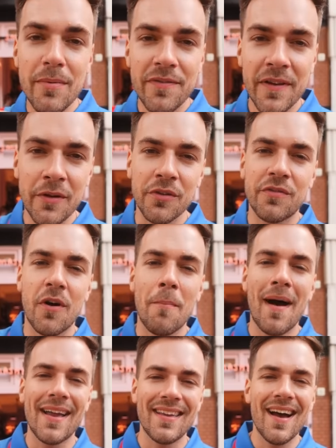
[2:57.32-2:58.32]
befinden uns vor
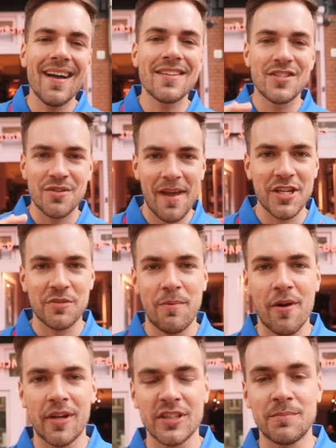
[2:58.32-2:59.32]
Maillard Smash
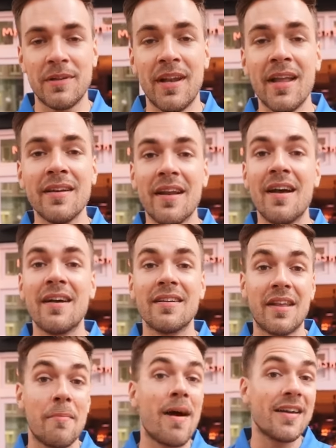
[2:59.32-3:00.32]
Burgers, benannt nach
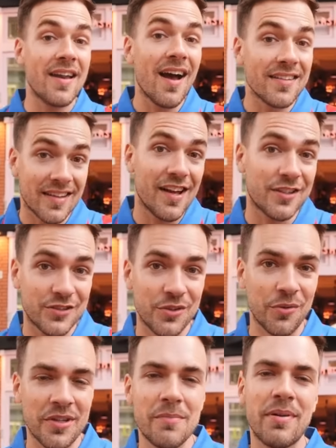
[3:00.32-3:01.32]
der
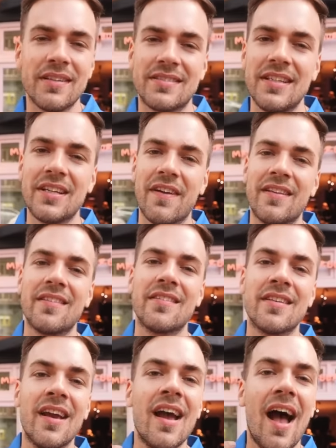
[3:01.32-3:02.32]
Maillard-Reaktion, die passiert, wenn
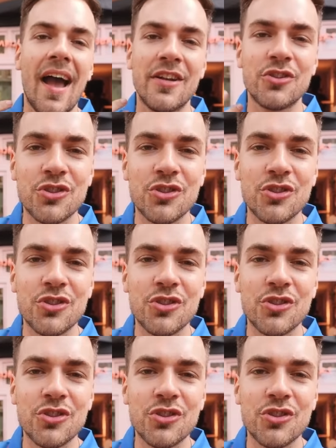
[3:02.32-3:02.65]
sich eine